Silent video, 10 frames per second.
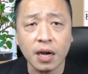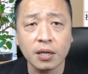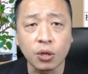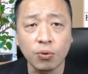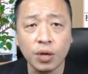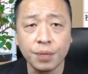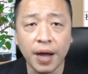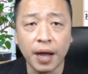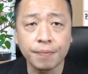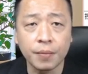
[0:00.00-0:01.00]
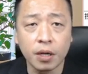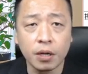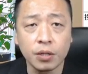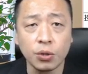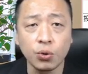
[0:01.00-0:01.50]
然通理嘛。
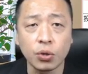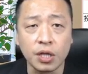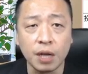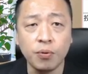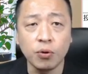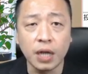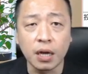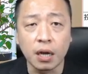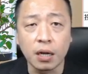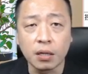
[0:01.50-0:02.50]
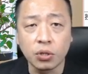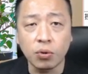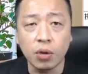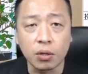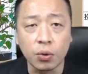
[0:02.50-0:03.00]
那如果跌破这一个
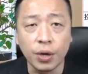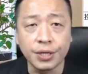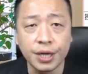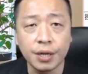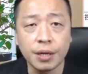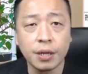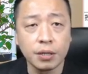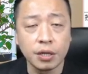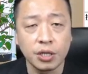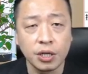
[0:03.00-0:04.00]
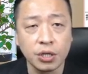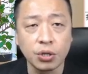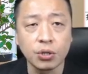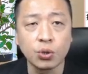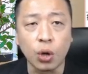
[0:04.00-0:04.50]
重要的位阶，那其实
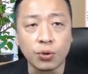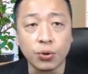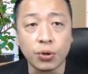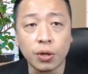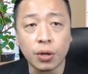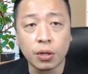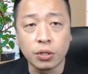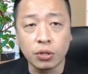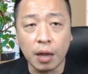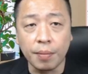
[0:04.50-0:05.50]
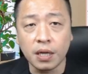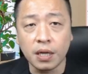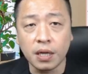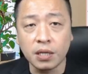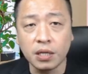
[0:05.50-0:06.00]
就是转弱，就代表
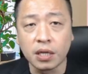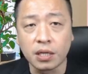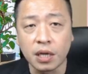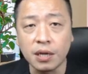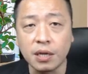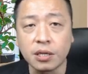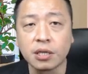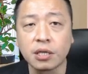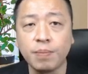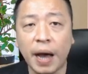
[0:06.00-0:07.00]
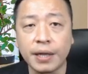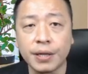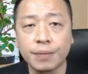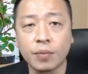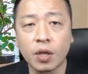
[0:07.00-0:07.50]
这一次的整理是失败的，
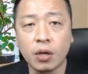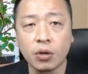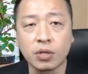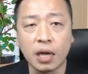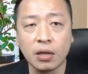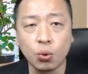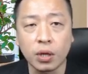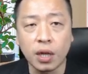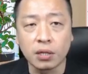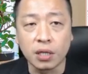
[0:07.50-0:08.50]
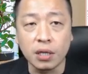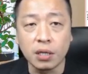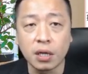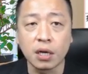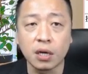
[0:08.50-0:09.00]
又再度回到整理
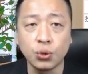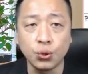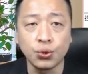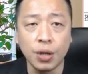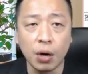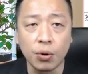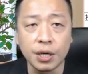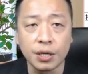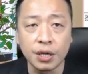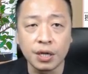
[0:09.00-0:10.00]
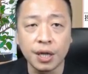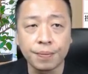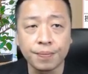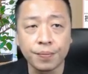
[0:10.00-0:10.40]
的格局，要回撤低点。